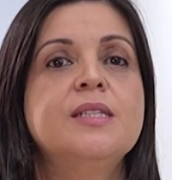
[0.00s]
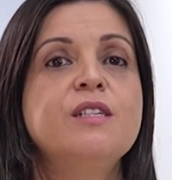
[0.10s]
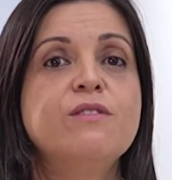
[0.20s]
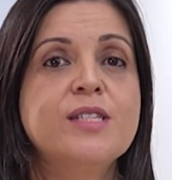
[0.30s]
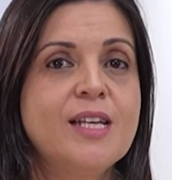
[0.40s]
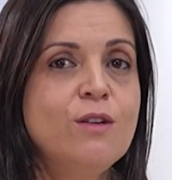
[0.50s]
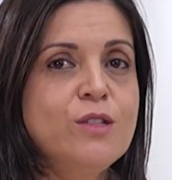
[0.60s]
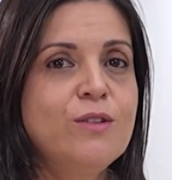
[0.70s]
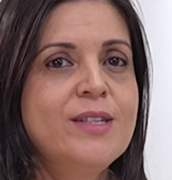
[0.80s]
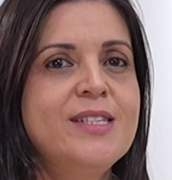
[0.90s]
Se você gostou
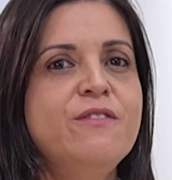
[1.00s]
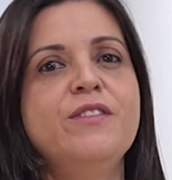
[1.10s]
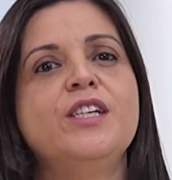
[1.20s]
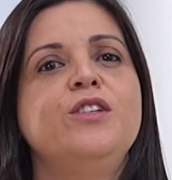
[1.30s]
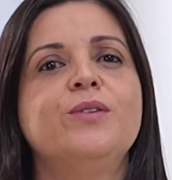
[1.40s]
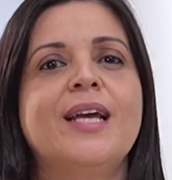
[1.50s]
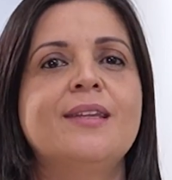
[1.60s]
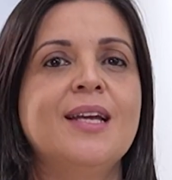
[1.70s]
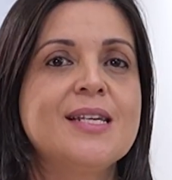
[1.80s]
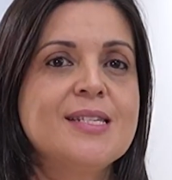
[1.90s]
gostou desse vídeo, quer
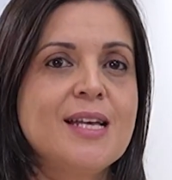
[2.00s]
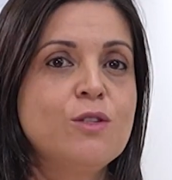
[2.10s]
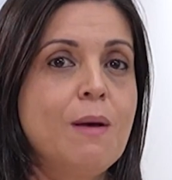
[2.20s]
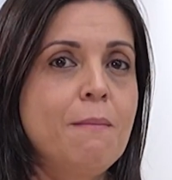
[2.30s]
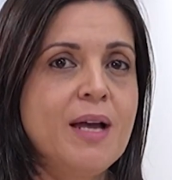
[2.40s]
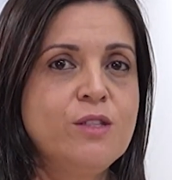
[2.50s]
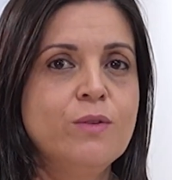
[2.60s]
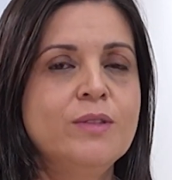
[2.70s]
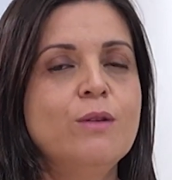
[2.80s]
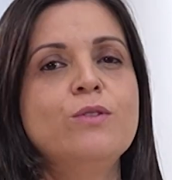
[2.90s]
ter acesso a mais
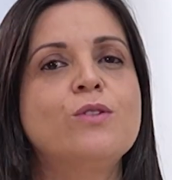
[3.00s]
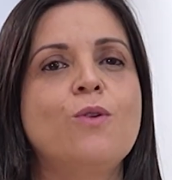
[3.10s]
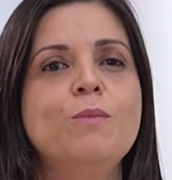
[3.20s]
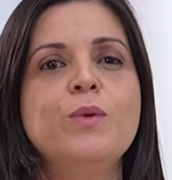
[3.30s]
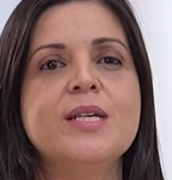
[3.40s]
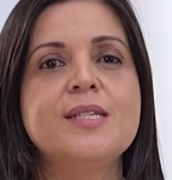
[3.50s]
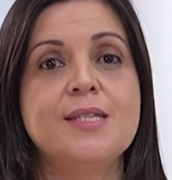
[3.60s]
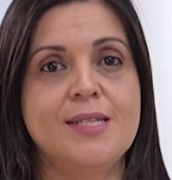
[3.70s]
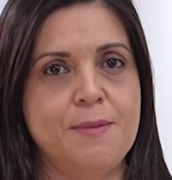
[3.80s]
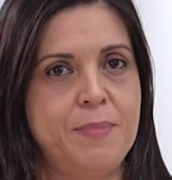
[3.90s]
conteúdos como esse,
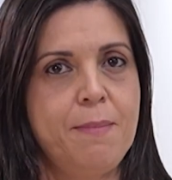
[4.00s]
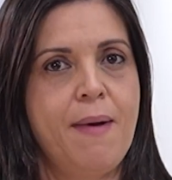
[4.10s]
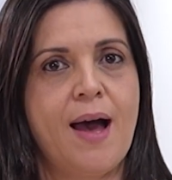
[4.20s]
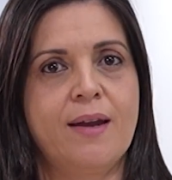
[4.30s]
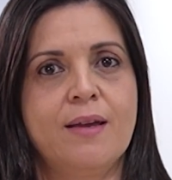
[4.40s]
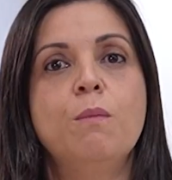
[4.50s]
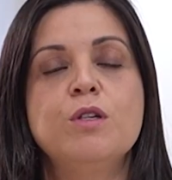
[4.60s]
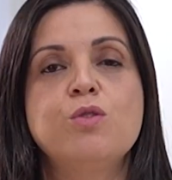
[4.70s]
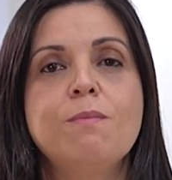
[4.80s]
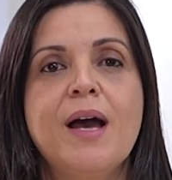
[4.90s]
se prepare,
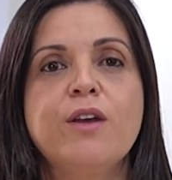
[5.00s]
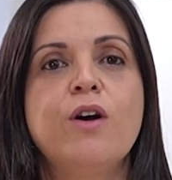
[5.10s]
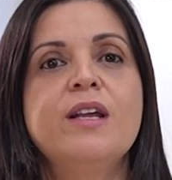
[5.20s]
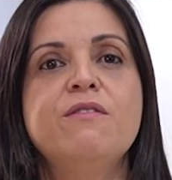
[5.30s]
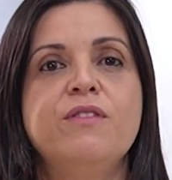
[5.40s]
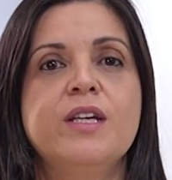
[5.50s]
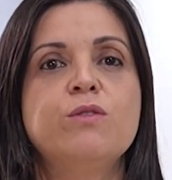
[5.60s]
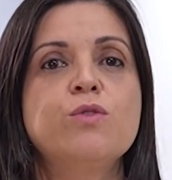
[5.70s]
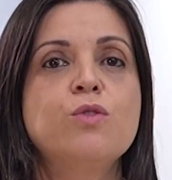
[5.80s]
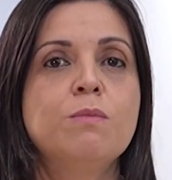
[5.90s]
pois o maior
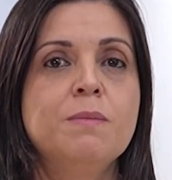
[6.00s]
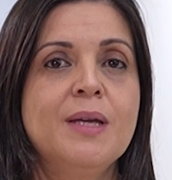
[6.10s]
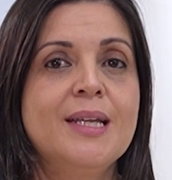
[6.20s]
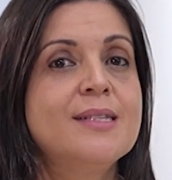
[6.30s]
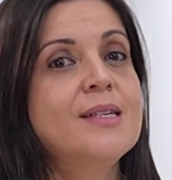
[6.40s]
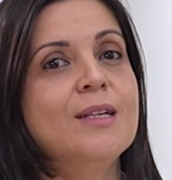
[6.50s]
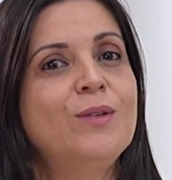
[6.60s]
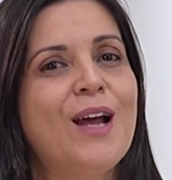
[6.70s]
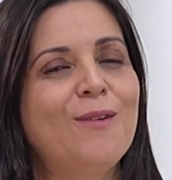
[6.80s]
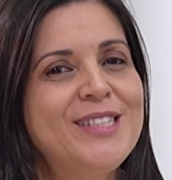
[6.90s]
evento sobre beleza
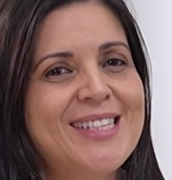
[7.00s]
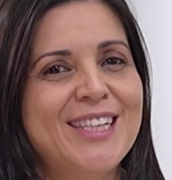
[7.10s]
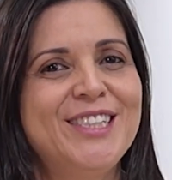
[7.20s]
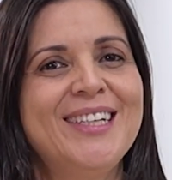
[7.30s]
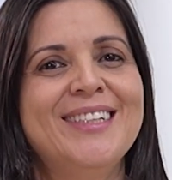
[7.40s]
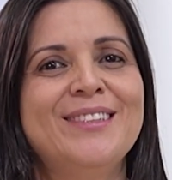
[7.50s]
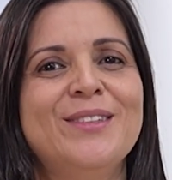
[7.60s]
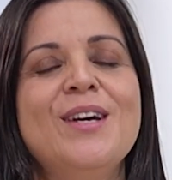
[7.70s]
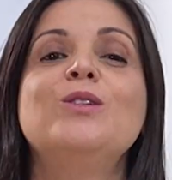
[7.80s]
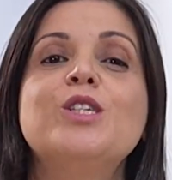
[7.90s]
natural está chegando.
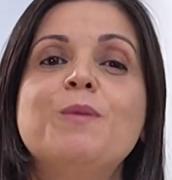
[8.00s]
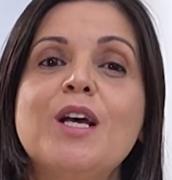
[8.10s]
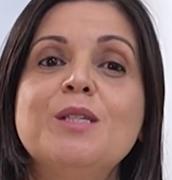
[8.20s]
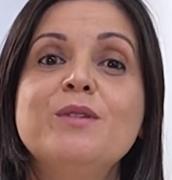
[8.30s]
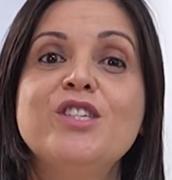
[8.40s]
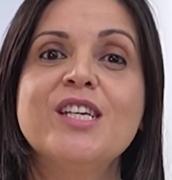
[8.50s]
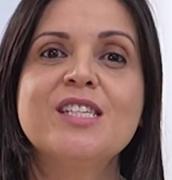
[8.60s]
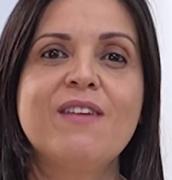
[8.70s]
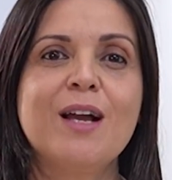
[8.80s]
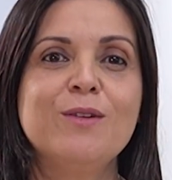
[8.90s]
Nos próximos
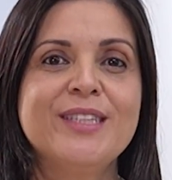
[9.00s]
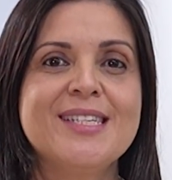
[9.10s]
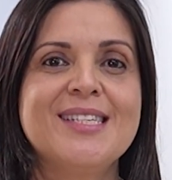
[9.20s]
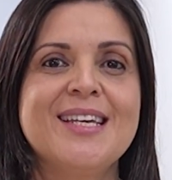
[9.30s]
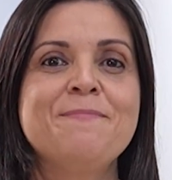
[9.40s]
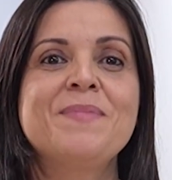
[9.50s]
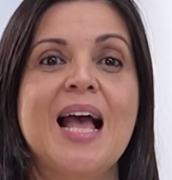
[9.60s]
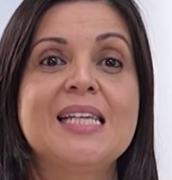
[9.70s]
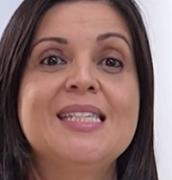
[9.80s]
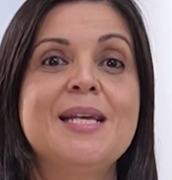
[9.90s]
dias vai acontecer
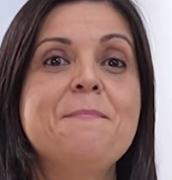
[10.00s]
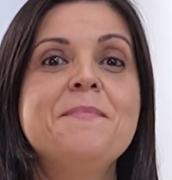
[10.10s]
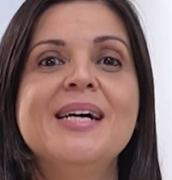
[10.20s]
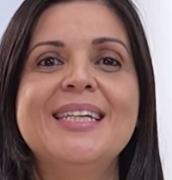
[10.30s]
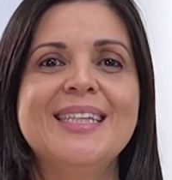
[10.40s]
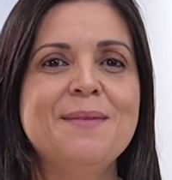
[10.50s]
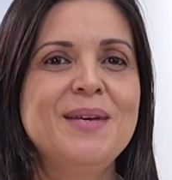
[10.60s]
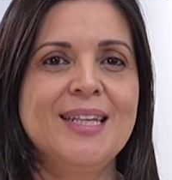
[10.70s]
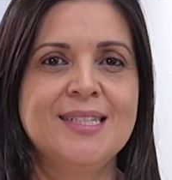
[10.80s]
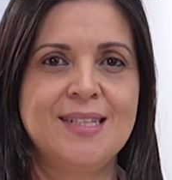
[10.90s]
a Semana da
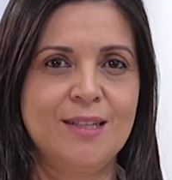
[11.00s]
Beleza